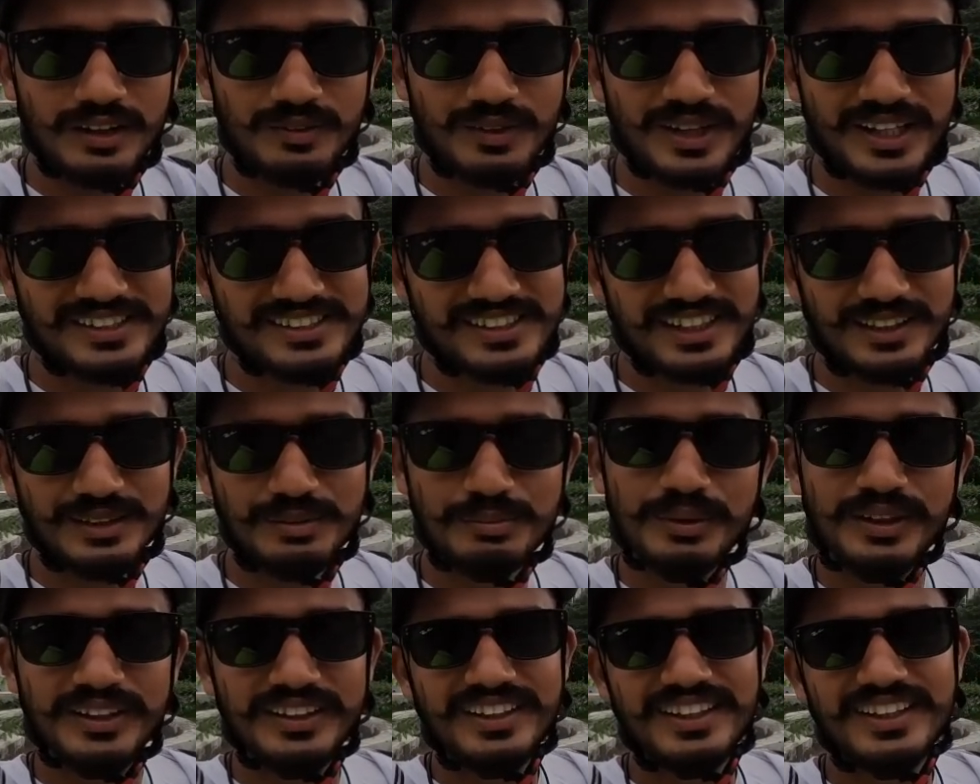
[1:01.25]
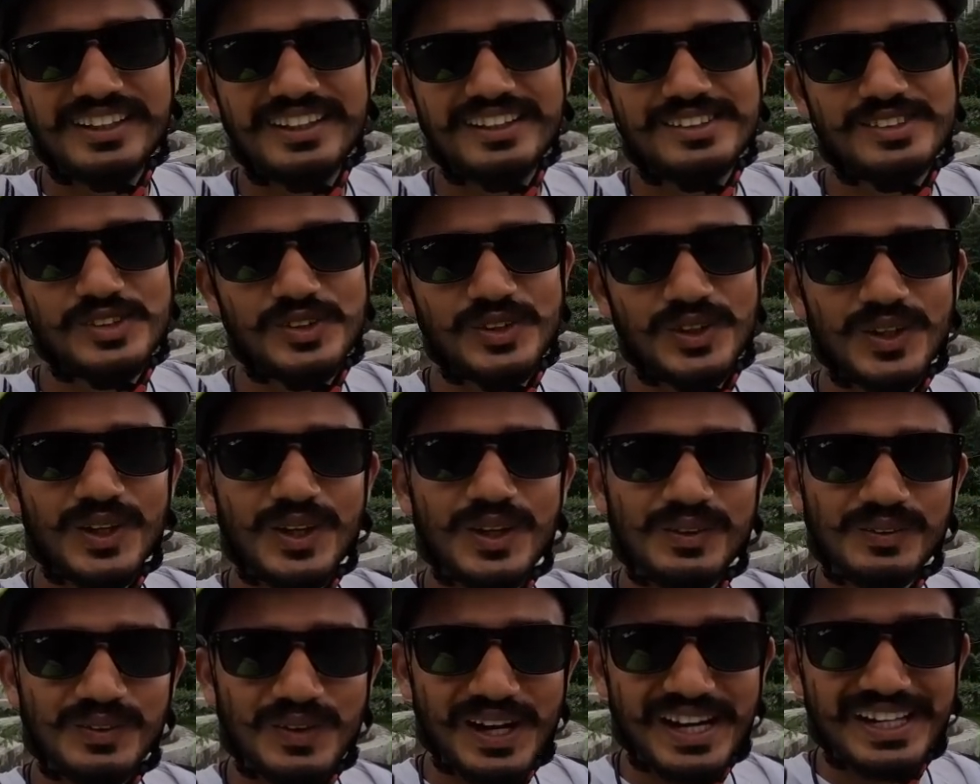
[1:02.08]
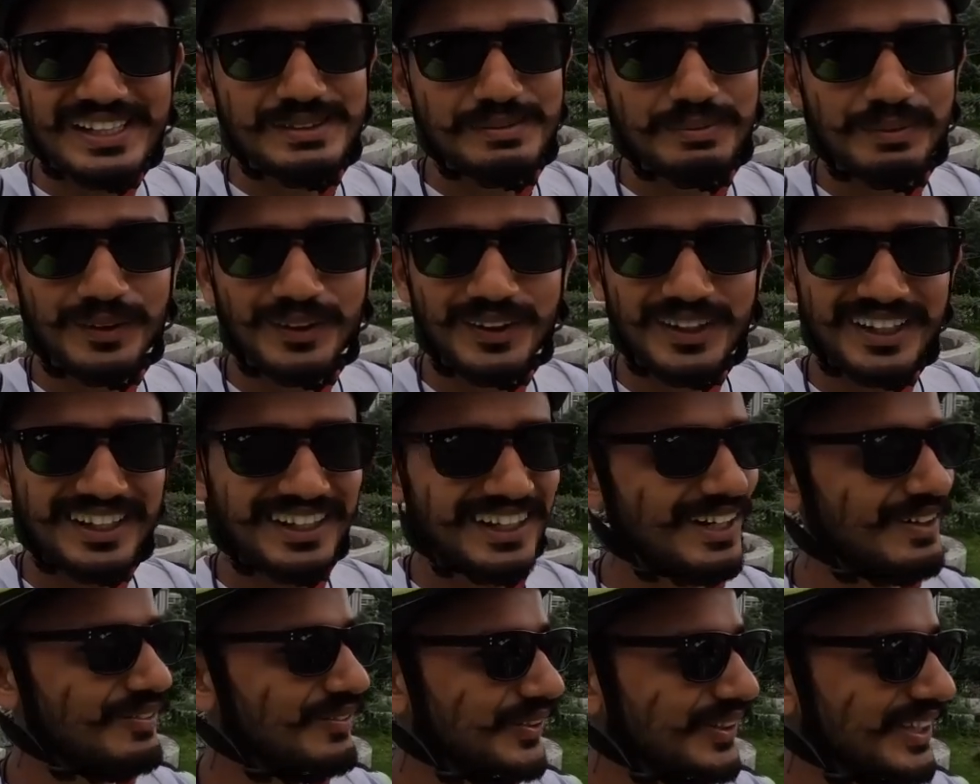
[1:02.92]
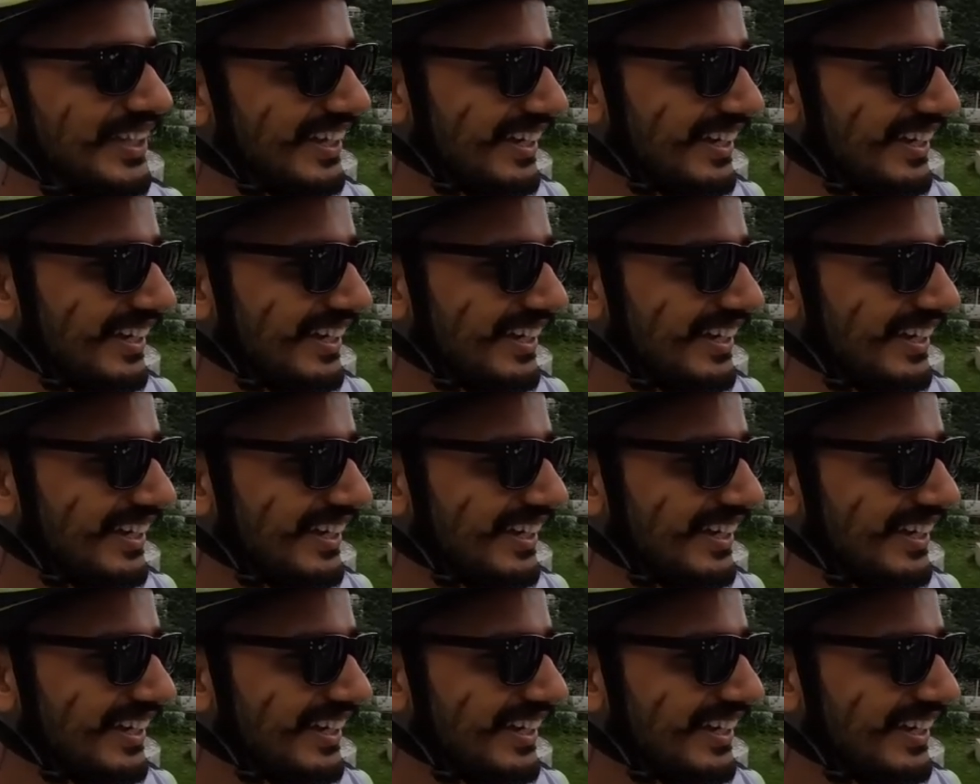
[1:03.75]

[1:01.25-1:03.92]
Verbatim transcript: वैजनाथ मंदिर है जो वो एक्सप्लोर करेंगे वो